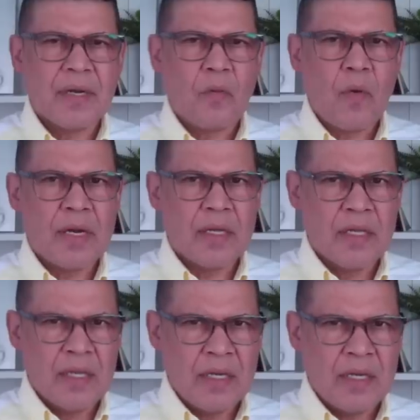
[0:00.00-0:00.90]

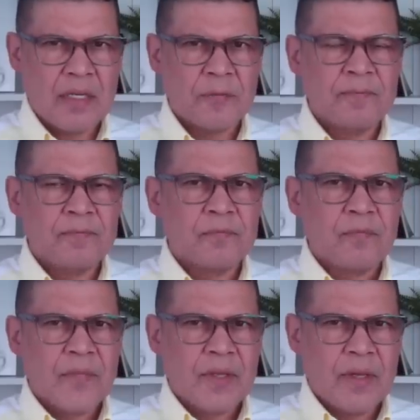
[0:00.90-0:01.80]
cualquier
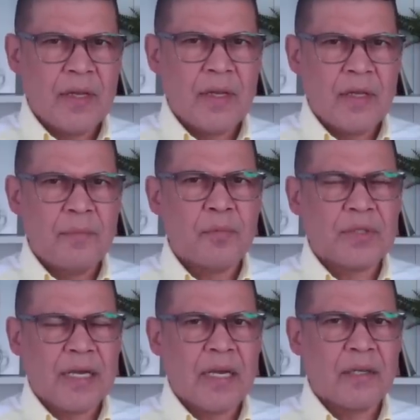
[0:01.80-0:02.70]
eh,
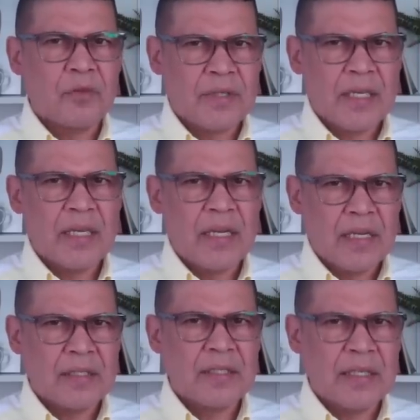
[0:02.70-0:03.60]
hipoteca que usted quiera
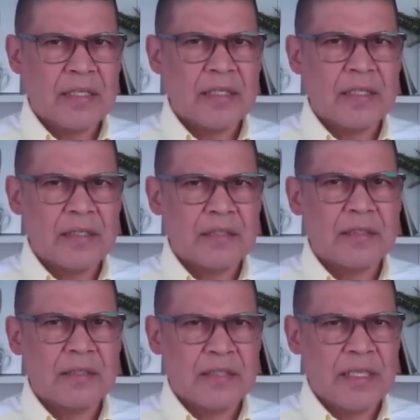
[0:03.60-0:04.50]
hacer,
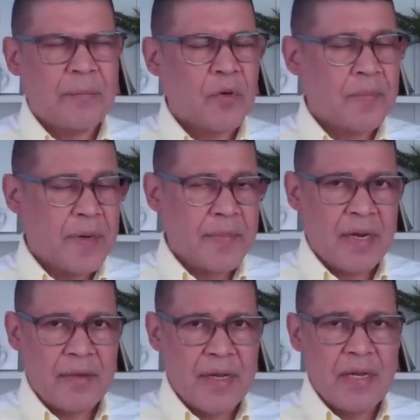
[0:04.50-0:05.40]
sea por
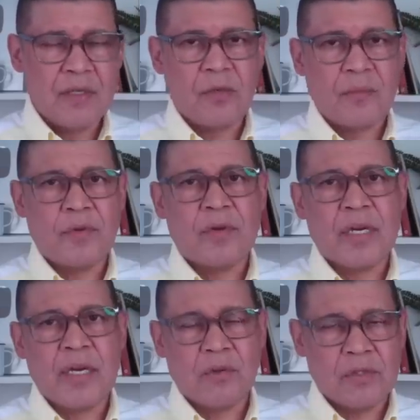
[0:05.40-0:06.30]
primera vez o por
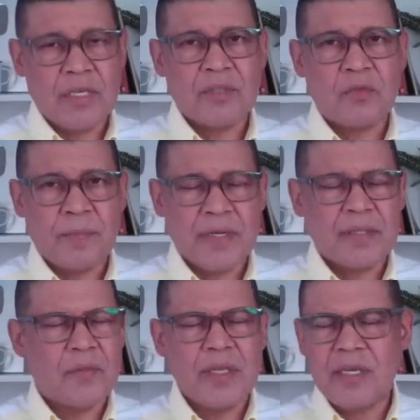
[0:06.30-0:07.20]
renegociar su
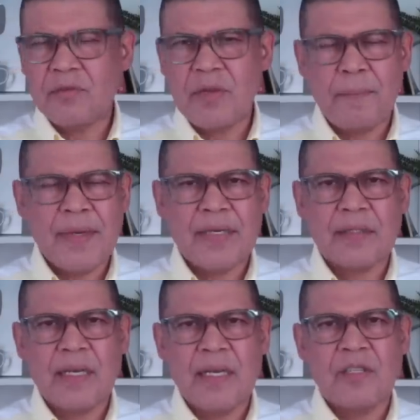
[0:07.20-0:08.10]
préstamo. Ella es una
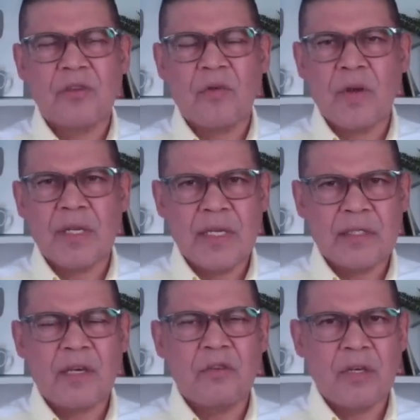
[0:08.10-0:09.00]
experta en eso en cualquier
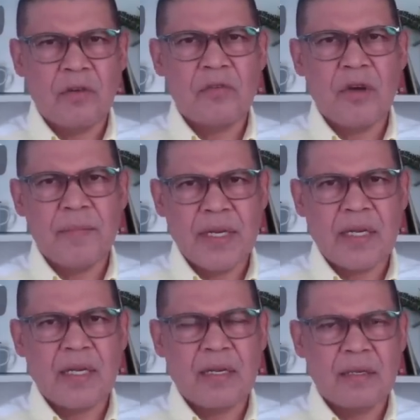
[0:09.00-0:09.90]
estado de la Unión
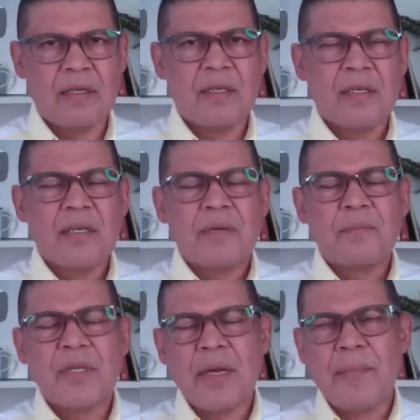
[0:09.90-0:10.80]
Americana.
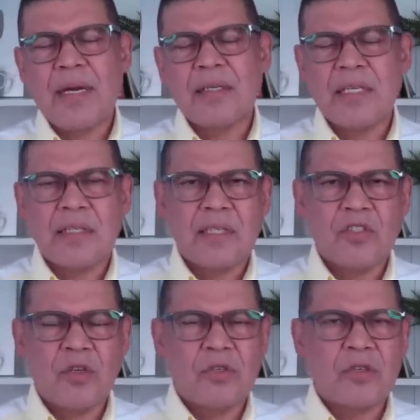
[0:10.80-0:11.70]
Puede llamar al
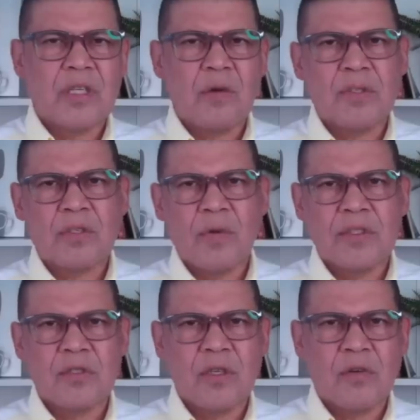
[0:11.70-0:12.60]

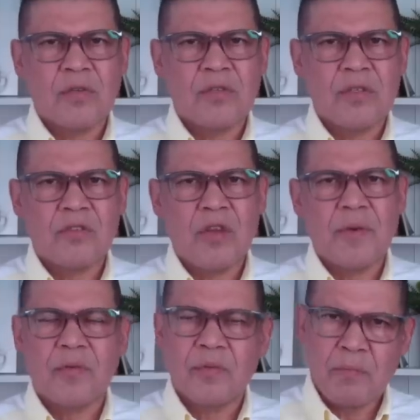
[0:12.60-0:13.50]

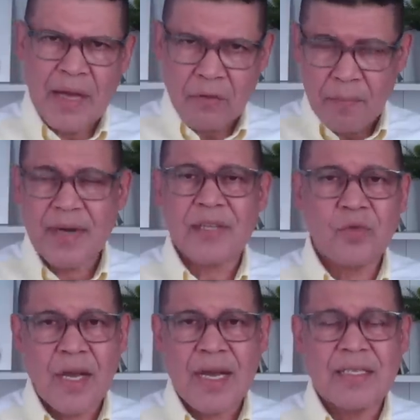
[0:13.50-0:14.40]
718-344-0819. Va a comprar
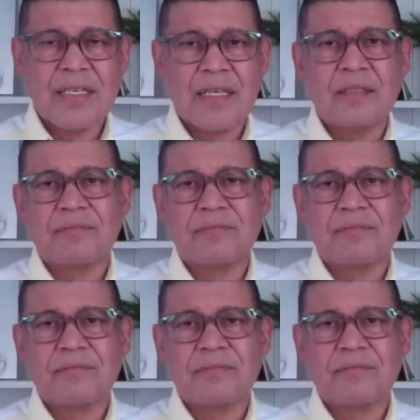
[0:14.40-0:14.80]
su casa